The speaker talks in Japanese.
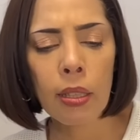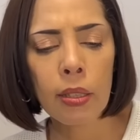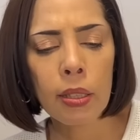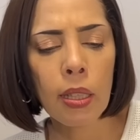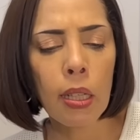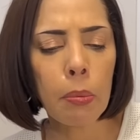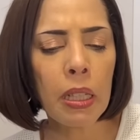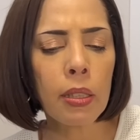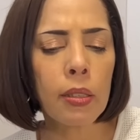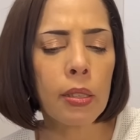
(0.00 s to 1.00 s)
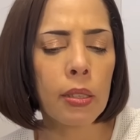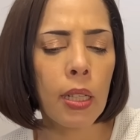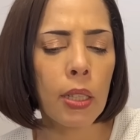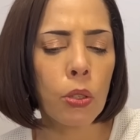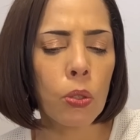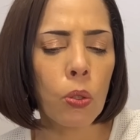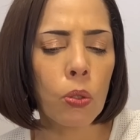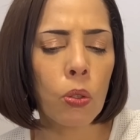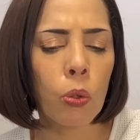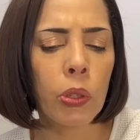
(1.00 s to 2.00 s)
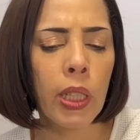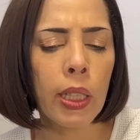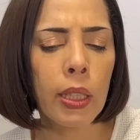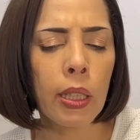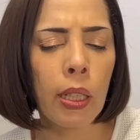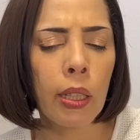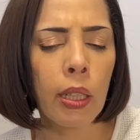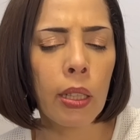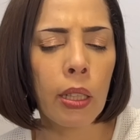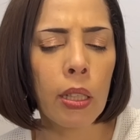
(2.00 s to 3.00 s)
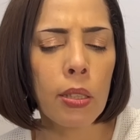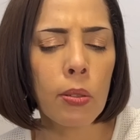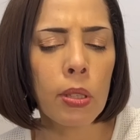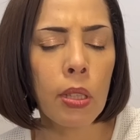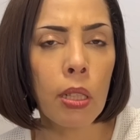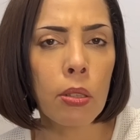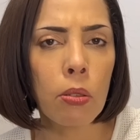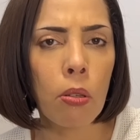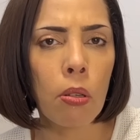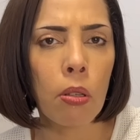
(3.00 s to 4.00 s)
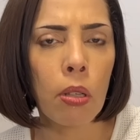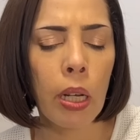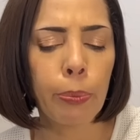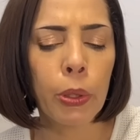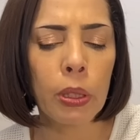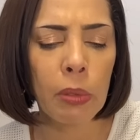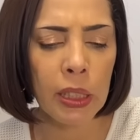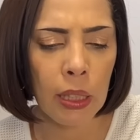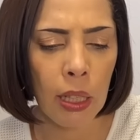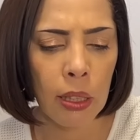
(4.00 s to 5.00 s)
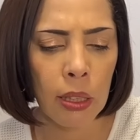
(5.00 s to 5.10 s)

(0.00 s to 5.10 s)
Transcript: スターバックスが中国の売上高が減少していると発表しました。